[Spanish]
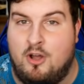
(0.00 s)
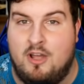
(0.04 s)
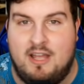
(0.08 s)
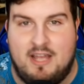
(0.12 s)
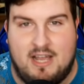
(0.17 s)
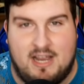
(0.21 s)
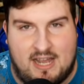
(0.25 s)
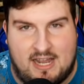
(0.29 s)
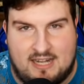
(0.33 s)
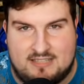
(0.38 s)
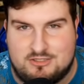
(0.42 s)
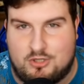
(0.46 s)

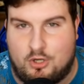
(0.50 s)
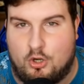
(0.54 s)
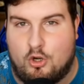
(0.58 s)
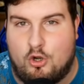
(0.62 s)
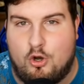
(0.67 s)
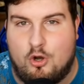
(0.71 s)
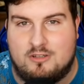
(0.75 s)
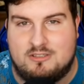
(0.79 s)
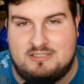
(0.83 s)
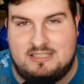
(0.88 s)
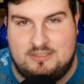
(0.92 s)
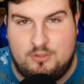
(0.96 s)
Carrasco,
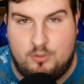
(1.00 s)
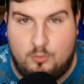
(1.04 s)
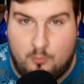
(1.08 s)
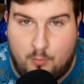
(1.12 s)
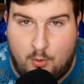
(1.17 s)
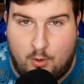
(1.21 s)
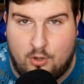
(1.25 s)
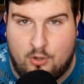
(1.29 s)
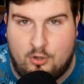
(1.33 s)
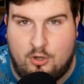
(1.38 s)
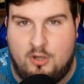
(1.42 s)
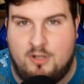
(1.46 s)
córtate un
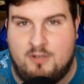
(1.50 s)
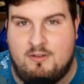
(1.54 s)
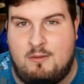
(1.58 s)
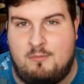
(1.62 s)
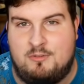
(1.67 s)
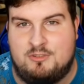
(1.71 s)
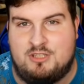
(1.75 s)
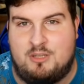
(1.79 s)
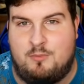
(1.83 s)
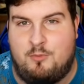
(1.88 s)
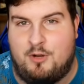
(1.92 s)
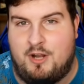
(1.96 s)
poco y
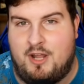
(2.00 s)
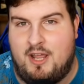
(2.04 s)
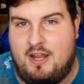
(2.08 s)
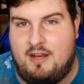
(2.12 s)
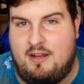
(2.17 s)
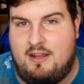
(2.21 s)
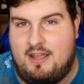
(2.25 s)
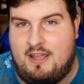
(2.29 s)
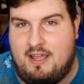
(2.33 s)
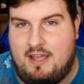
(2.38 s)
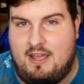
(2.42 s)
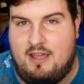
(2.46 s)
vamos a
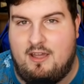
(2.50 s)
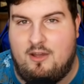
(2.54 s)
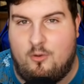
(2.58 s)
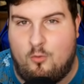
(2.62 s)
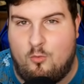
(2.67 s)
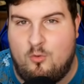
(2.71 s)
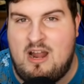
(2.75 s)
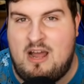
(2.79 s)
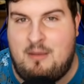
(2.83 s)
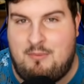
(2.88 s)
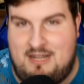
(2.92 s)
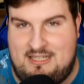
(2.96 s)
poner
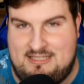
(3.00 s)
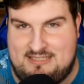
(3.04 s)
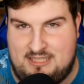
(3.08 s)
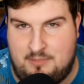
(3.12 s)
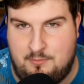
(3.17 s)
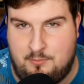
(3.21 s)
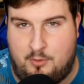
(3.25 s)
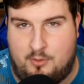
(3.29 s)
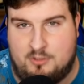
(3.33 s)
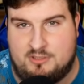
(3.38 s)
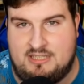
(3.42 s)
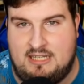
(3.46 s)
una base
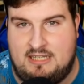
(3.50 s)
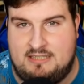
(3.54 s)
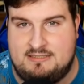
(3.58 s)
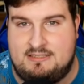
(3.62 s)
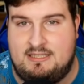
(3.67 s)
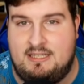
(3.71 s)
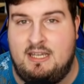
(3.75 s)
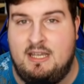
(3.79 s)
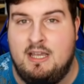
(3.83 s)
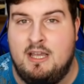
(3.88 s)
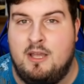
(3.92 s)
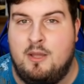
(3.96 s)

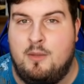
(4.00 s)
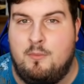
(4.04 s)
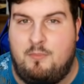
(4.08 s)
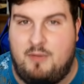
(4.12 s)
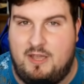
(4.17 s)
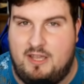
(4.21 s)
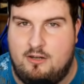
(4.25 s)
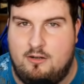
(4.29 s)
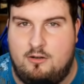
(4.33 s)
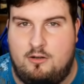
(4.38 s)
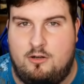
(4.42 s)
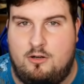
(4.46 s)
importante,
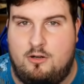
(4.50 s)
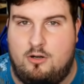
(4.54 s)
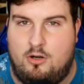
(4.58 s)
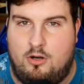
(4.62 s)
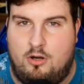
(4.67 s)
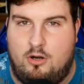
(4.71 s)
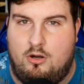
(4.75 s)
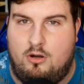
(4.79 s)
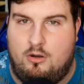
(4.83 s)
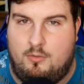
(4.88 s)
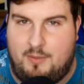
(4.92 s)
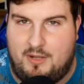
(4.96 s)

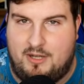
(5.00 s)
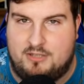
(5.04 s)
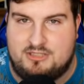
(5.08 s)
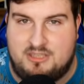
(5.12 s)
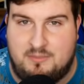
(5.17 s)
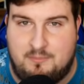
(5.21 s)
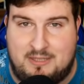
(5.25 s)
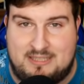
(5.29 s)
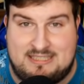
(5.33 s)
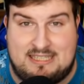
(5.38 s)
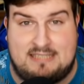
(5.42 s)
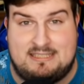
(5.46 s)
pero, pero
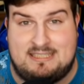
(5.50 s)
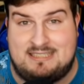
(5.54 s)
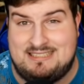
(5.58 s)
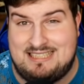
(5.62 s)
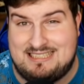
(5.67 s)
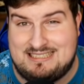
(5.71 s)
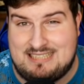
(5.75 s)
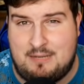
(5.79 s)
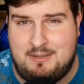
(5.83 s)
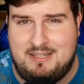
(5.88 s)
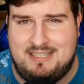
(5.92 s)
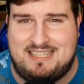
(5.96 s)
sin pasarse.
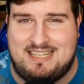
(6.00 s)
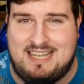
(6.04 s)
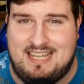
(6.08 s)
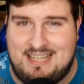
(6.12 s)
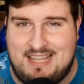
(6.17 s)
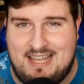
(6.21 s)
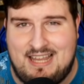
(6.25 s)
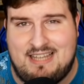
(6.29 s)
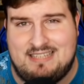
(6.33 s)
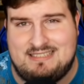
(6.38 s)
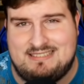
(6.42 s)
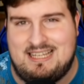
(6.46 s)
Ya sabéis que
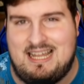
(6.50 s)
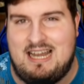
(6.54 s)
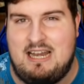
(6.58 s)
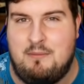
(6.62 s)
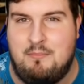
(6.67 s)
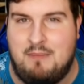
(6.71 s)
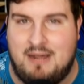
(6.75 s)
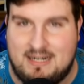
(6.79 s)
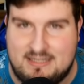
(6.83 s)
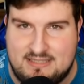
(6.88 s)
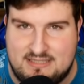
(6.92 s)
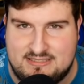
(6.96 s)
ya desde el
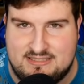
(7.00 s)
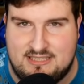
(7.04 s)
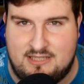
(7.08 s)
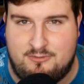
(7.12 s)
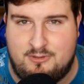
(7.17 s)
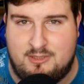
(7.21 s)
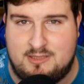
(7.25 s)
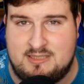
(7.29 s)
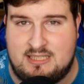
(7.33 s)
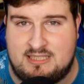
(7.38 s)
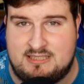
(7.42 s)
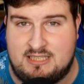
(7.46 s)
martes de
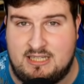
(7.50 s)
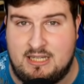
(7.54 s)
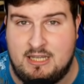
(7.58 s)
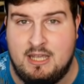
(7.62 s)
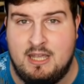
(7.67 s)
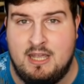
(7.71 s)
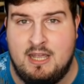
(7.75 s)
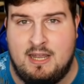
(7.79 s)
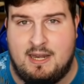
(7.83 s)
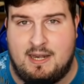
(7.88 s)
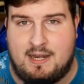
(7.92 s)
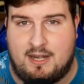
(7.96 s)
Fantasy
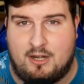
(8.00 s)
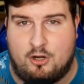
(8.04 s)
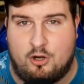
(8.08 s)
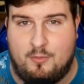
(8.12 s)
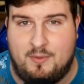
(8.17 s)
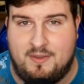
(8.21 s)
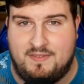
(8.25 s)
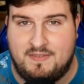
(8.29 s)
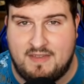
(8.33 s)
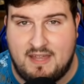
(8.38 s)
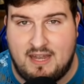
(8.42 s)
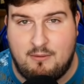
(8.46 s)

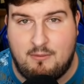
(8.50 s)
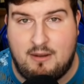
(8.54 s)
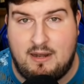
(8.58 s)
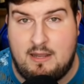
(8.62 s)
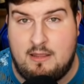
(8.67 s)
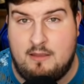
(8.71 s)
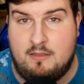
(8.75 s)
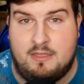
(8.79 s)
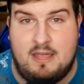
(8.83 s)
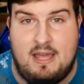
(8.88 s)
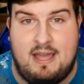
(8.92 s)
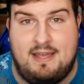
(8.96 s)
recomendé al
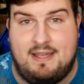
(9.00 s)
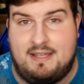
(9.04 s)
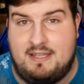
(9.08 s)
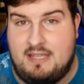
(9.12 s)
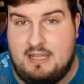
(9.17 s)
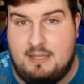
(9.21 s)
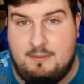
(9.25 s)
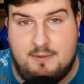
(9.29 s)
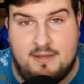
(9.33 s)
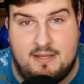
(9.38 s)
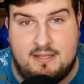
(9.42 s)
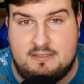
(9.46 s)
Valencia
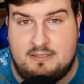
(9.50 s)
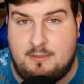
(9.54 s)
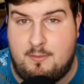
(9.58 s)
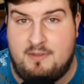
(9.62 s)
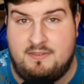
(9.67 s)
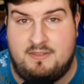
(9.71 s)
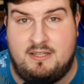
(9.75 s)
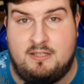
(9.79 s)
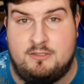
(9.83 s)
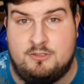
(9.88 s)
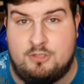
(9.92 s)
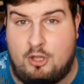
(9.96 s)
y
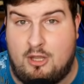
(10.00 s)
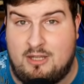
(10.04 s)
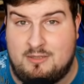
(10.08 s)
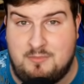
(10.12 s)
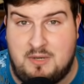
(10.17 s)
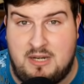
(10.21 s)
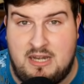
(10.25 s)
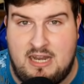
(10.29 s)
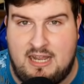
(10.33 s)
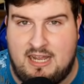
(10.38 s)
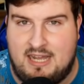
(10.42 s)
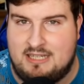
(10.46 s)
evidentemente en todas
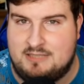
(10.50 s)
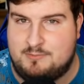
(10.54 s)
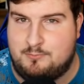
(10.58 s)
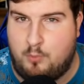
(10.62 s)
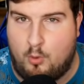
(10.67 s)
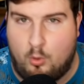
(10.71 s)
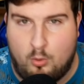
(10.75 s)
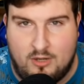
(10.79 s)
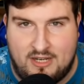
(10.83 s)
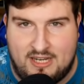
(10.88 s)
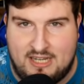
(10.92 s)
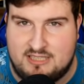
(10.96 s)
mis ligas
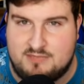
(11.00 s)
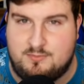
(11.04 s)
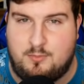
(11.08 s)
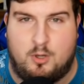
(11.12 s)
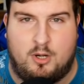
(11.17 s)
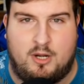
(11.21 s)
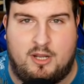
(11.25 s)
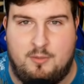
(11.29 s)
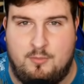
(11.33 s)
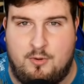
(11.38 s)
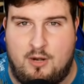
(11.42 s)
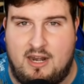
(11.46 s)
públicas, por
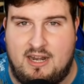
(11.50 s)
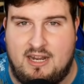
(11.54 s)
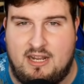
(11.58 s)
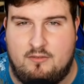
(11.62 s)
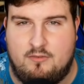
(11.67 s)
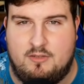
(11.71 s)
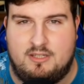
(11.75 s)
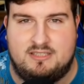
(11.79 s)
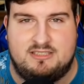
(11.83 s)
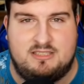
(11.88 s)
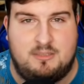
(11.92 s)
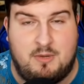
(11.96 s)
ejemplo, la Liga
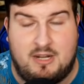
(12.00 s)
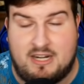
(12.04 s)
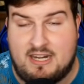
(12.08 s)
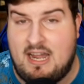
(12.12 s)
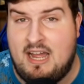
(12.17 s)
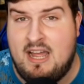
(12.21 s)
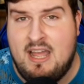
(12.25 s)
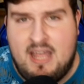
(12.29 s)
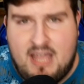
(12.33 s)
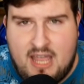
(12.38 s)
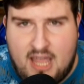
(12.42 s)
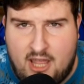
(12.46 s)
Fantasy
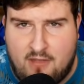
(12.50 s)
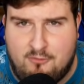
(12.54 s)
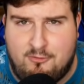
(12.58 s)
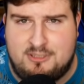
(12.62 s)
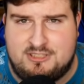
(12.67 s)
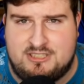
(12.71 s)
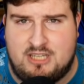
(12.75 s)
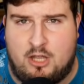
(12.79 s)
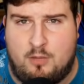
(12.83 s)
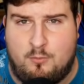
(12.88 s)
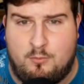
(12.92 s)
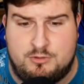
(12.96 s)
Marca, he
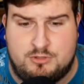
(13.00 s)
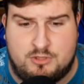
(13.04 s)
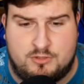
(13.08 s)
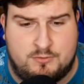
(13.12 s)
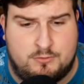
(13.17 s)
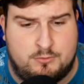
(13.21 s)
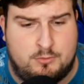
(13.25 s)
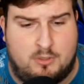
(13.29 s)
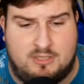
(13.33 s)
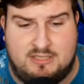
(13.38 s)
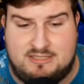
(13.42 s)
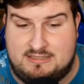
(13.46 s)
fichado muchos
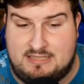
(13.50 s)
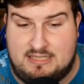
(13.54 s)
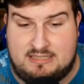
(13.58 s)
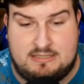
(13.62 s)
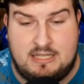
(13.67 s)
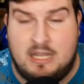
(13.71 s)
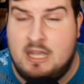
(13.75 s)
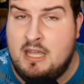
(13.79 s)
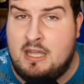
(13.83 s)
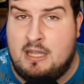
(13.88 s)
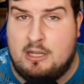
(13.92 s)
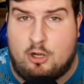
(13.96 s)
futbolistas.
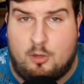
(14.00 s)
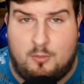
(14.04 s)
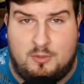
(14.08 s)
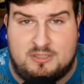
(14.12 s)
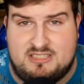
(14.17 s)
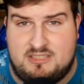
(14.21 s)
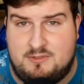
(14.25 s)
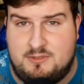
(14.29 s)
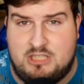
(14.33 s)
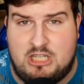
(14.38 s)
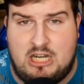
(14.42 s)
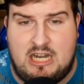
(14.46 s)
Como
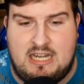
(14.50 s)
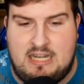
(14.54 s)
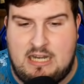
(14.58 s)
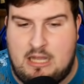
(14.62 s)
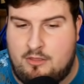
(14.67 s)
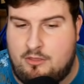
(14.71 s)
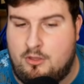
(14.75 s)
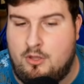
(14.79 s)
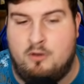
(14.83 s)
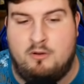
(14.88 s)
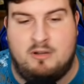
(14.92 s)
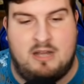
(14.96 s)
estoy viendo la
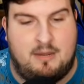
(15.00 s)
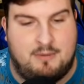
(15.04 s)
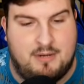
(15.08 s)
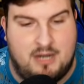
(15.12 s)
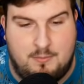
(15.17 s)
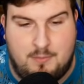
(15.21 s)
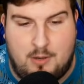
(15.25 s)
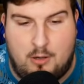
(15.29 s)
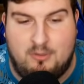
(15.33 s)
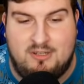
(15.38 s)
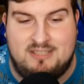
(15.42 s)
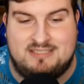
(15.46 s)
alineación, Gabriel
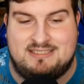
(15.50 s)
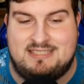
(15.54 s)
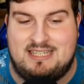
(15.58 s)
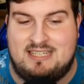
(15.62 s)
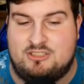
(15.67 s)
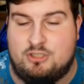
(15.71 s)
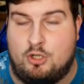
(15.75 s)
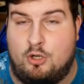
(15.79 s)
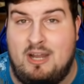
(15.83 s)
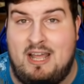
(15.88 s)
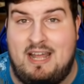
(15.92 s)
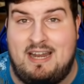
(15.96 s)
Paulista,
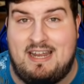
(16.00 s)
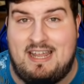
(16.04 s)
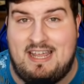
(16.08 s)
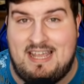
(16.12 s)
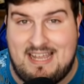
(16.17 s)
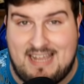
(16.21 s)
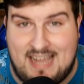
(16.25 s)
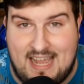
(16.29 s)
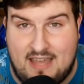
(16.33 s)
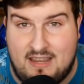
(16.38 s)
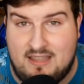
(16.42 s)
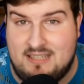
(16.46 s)
Soler
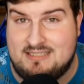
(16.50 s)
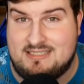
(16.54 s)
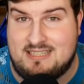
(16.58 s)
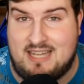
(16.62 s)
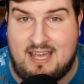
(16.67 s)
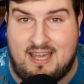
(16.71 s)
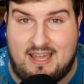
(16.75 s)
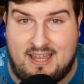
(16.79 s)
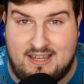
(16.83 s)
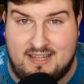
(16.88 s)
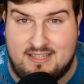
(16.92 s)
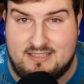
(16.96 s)
y Guedes,
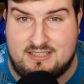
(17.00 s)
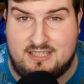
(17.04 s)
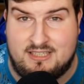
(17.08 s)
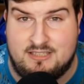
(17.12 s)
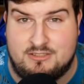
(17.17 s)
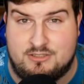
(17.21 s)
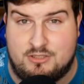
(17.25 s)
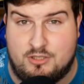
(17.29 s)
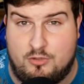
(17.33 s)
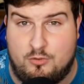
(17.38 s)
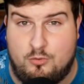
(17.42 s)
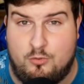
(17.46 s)
que Guedes
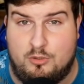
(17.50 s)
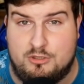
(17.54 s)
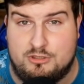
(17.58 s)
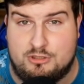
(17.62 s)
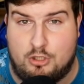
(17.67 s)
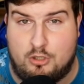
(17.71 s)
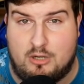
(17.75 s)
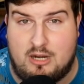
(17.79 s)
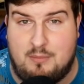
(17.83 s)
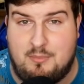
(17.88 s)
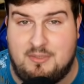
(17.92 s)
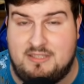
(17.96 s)
es
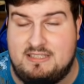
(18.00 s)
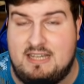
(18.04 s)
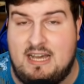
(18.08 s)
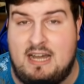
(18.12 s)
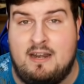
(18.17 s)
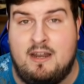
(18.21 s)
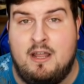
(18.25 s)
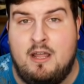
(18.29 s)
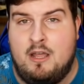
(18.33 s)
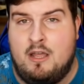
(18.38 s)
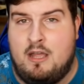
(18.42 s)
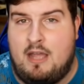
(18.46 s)
nuestro
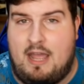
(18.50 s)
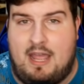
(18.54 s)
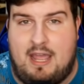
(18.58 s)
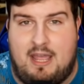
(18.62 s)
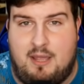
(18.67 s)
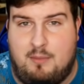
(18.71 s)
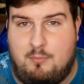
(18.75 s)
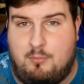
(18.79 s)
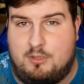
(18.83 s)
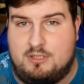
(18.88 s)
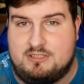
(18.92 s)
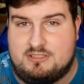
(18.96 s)
capitán,
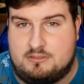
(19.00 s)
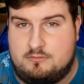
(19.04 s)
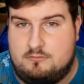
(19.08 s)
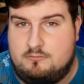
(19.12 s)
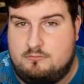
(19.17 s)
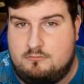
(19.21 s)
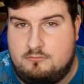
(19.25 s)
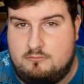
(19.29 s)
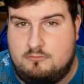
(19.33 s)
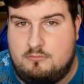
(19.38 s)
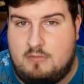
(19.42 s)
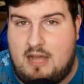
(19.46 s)
eh, pues
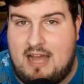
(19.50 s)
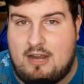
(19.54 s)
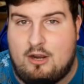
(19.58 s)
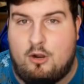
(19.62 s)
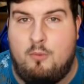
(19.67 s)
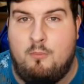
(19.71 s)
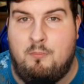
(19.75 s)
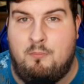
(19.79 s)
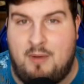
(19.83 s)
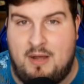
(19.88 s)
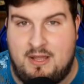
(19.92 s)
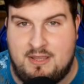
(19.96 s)
mm,
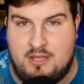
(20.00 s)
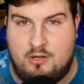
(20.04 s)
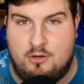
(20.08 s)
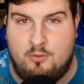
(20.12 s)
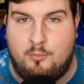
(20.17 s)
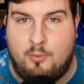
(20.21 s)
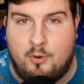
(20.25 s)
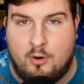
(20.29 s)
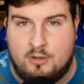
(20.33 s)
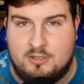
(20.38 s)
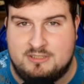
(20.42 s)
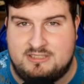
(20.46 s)
acompañan un
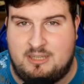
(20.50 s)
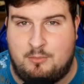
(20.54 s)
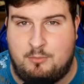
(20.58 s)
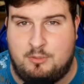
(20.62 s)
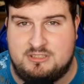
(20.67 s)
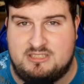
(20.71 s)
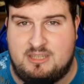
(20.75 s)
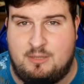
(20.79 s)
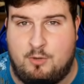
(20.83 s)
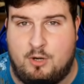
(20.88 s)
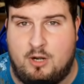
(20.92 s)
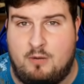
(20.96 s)
poco esta
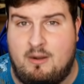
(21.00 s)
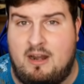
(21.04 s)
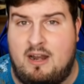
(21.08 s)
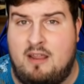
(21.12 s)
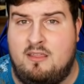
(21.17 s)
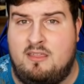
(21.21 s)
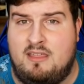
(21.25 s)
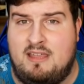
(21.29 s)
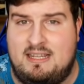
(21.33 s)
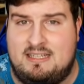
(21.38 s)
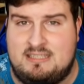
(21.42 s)
apuesta por el Valencia.